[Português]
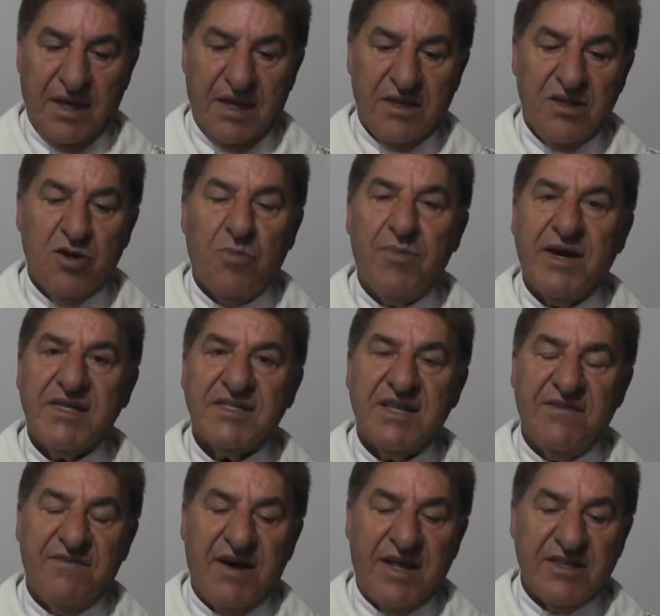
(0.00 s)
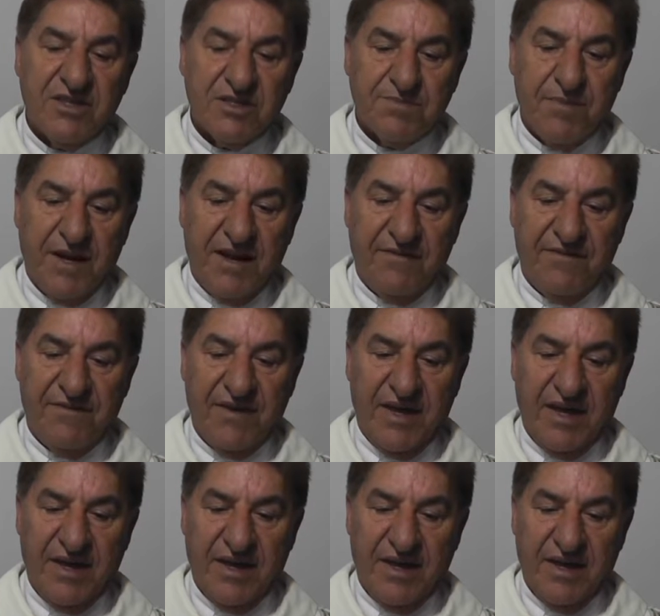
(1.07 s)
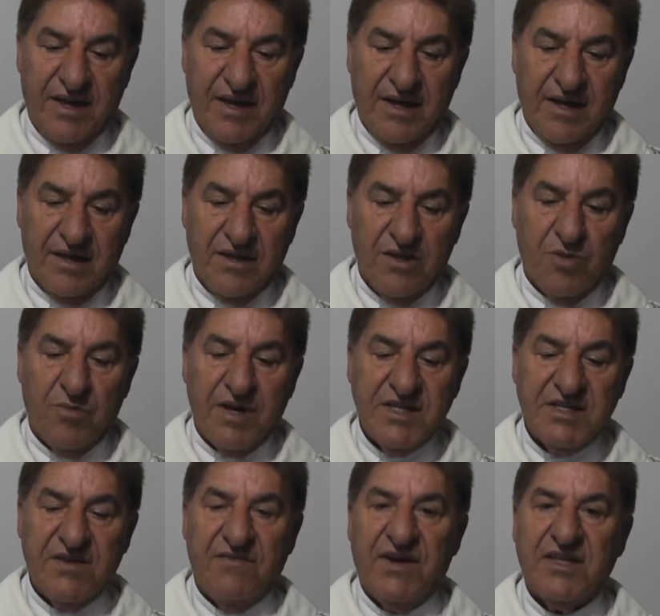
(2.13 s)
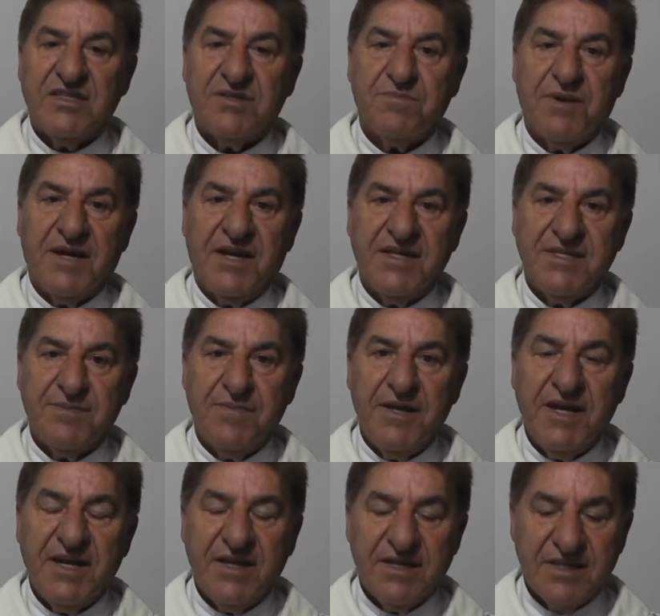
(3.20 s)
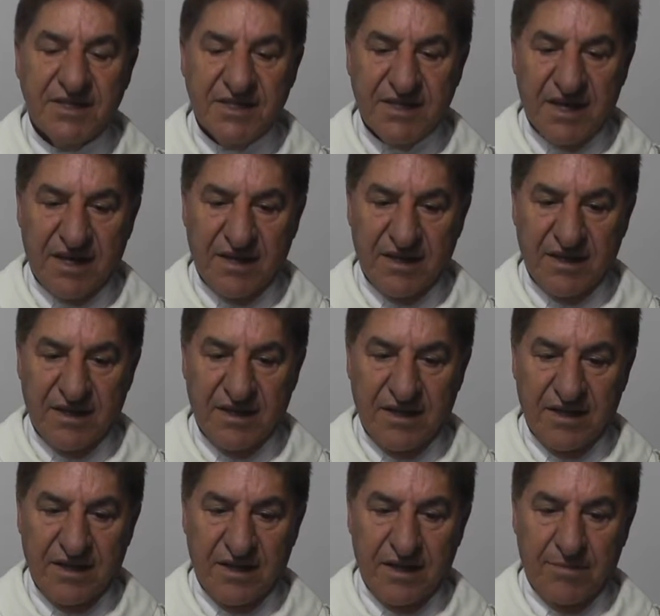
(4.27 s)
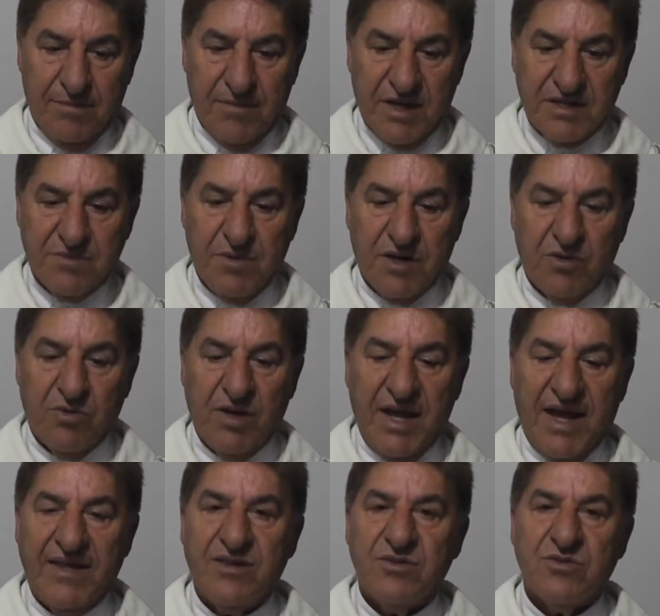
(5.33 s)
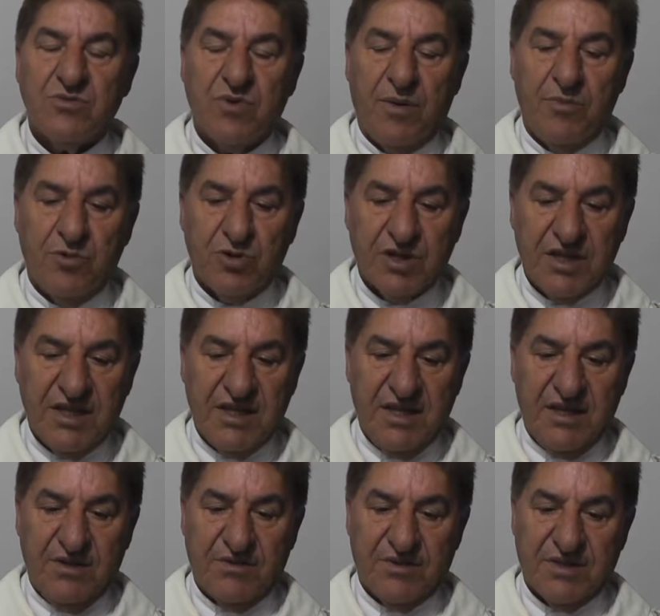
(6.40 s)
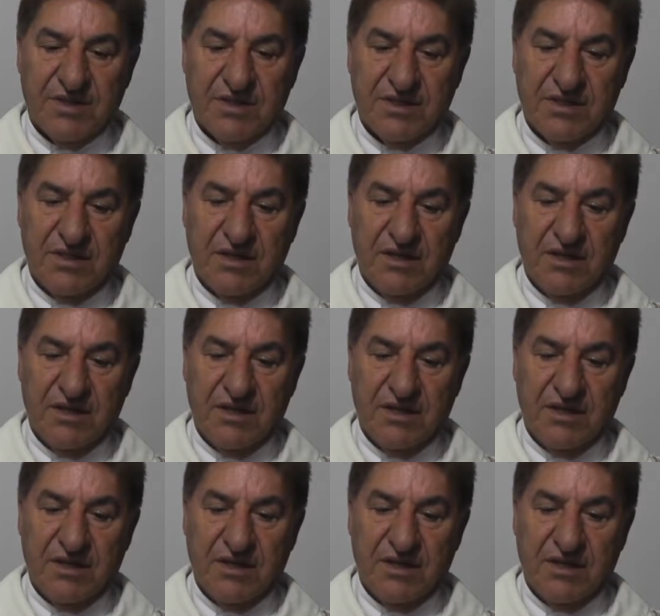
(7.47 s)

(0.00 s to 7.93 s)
Não mais levados pela fé, não mais levados pela esperança, mas mergulhados no amor de Deus.